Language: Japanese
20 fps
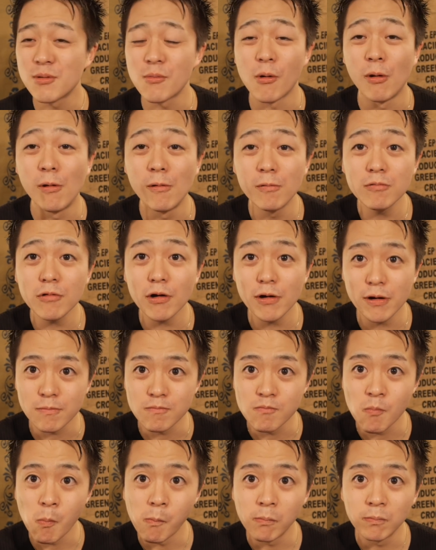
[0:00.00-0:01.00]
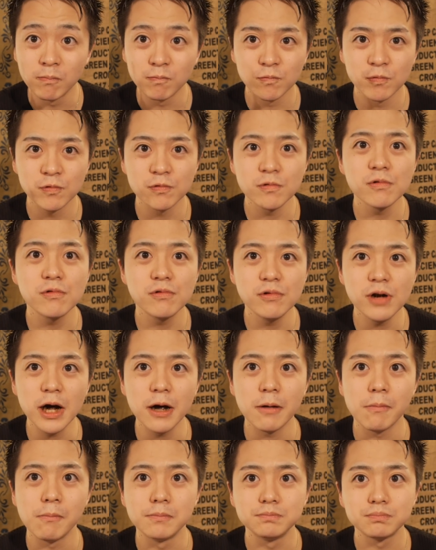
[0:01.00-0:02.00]
でも本当に、このく
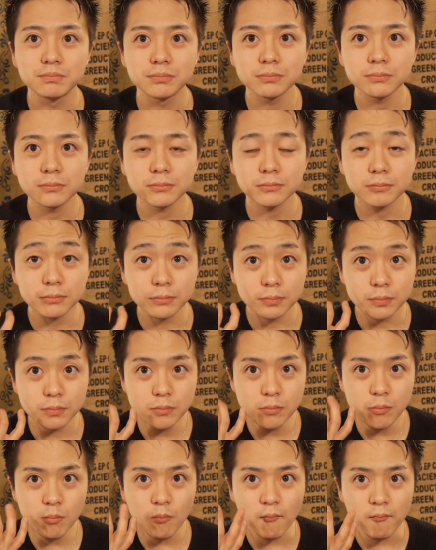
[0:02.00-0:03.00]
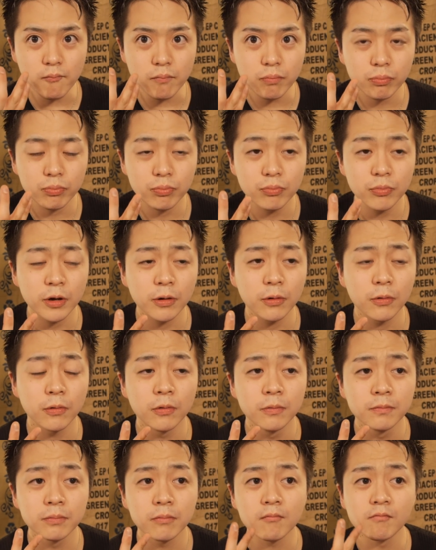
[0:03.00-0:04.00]
らい、なんか
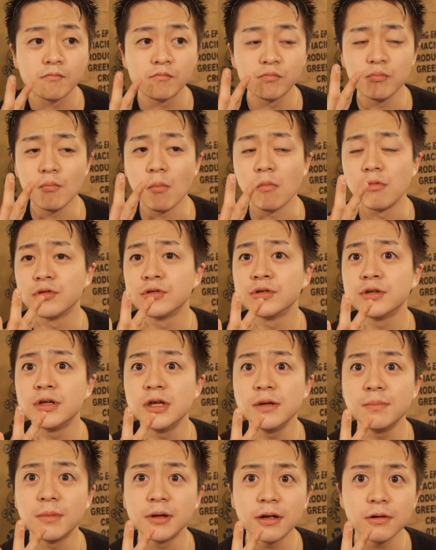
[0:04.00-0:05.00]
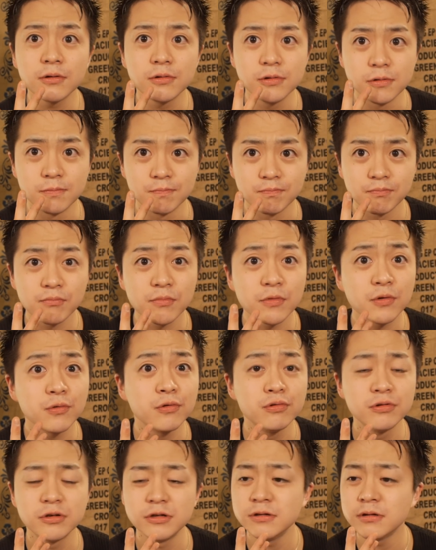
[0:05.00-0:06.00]
こう、隙間なく
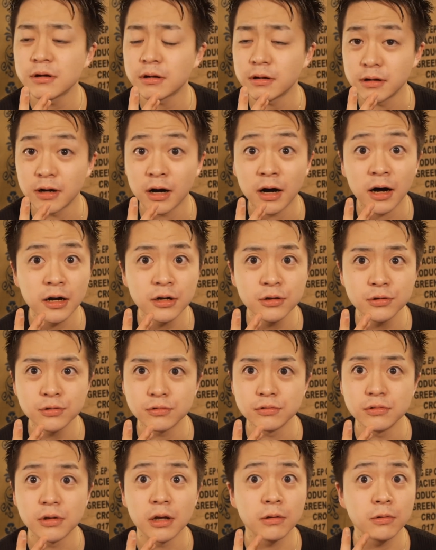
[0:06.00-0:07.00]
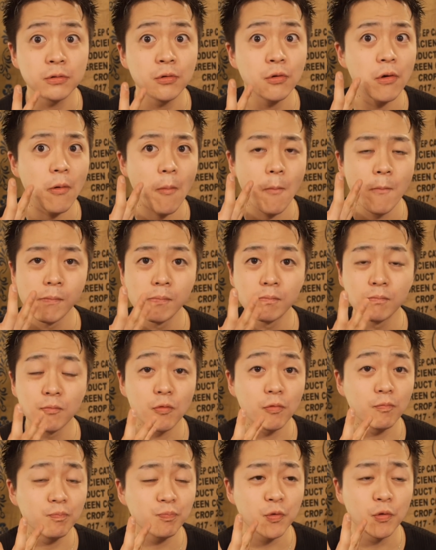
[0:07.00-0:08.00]
口の中に張り付く、ねっとり。
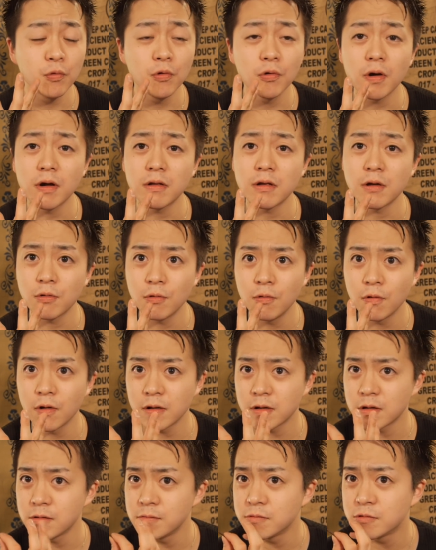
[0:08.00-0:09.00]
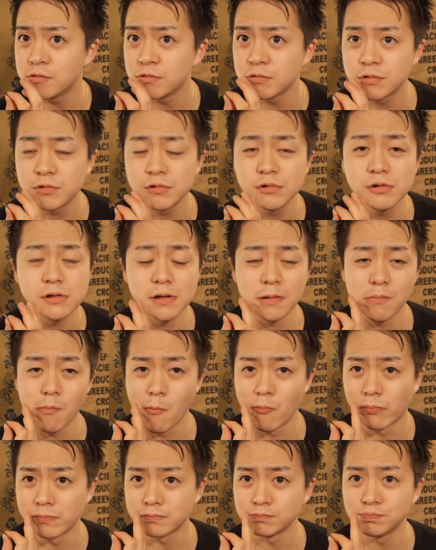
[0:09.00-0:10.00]
うん、とろけてとろけてにくっついて、う
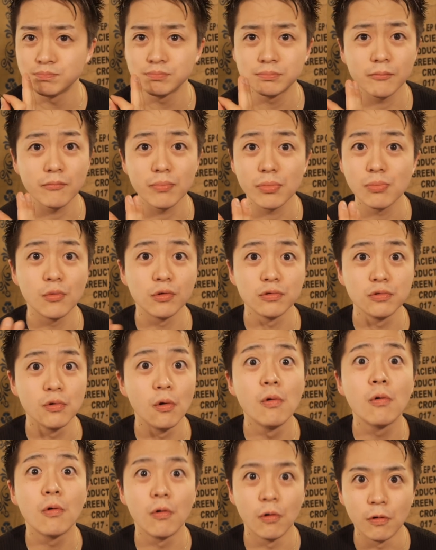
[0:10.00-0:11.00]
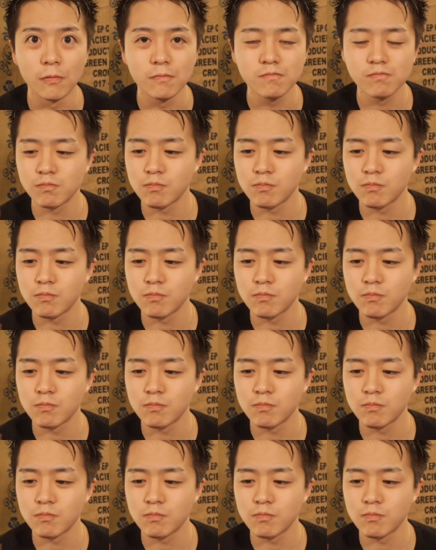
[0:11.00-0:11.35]
ん、もう濃厚。